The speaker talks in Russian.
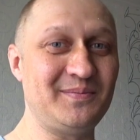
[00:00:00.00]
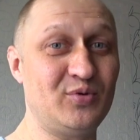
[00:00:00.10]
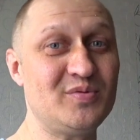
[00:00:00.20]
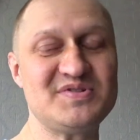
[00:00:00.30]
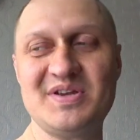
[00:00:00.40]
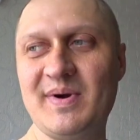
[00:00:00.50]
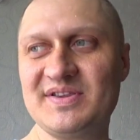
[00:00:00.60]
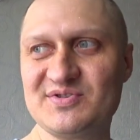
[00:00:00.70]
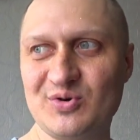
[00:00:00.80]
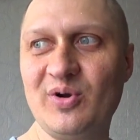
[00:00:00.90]
Будем
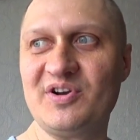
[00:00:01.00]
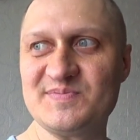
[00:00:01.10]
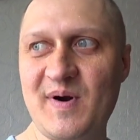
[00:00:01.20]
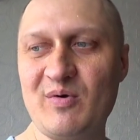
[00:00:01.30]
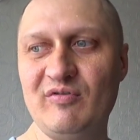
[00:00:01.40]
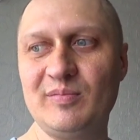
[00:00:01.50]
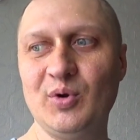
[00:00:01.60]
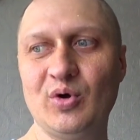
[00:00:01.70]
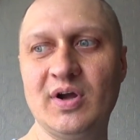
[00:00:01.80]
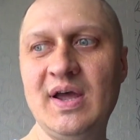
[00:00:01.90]
снимать скоро распаковок
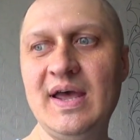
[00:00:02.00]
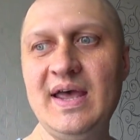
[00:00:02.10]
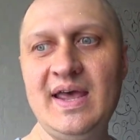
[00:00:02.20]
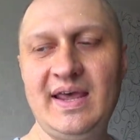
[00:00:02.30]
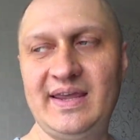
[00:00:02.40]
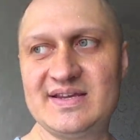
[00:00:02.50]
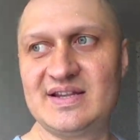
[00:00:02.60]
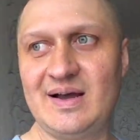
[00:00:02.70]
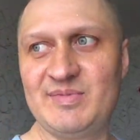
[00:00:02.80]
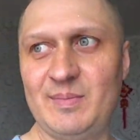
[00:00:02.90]
много.
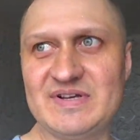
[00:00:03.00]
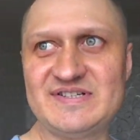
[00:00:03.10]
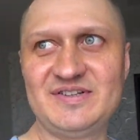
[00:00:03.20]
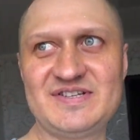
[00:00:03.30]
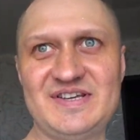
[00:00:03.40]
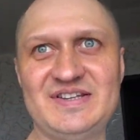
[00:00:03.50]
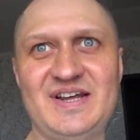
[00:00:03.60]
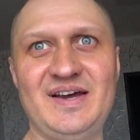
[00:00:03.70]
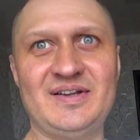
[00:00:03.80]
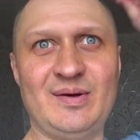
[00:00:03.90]
Едет ко мне посылки с
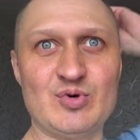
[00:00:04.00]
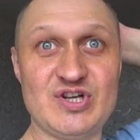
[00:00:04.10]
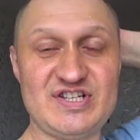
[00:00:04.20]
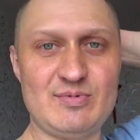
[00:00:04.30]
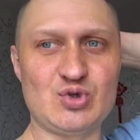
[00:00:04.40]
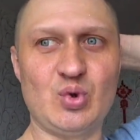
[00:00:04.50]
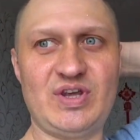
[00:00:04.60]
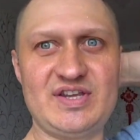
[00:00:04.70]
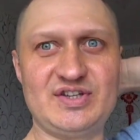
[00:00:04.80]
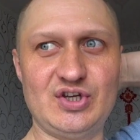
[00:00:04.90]
Китая, там уже 7 штук
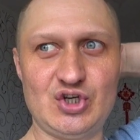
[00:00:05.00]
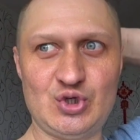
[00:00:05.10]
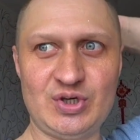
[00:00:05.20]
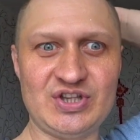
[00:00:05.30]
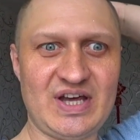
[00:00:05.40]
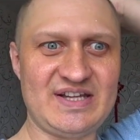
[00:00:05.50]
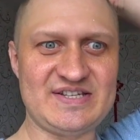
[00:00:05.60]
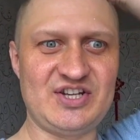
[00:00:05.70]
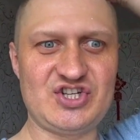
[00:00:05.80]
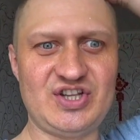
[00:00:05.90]
едет, и еще
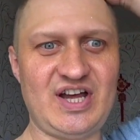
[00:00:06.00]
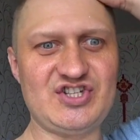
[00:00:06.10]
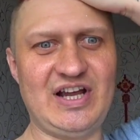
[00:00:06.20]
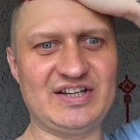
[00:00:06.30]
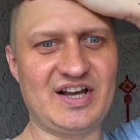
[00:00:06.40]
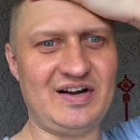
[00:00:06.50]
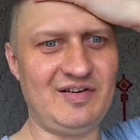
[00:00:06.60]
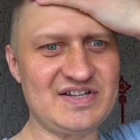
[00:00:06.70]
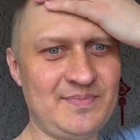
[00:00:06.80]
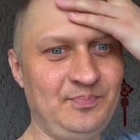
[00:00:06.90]
китайцы нач- начали
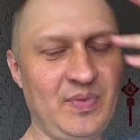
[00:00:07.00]
атаковать.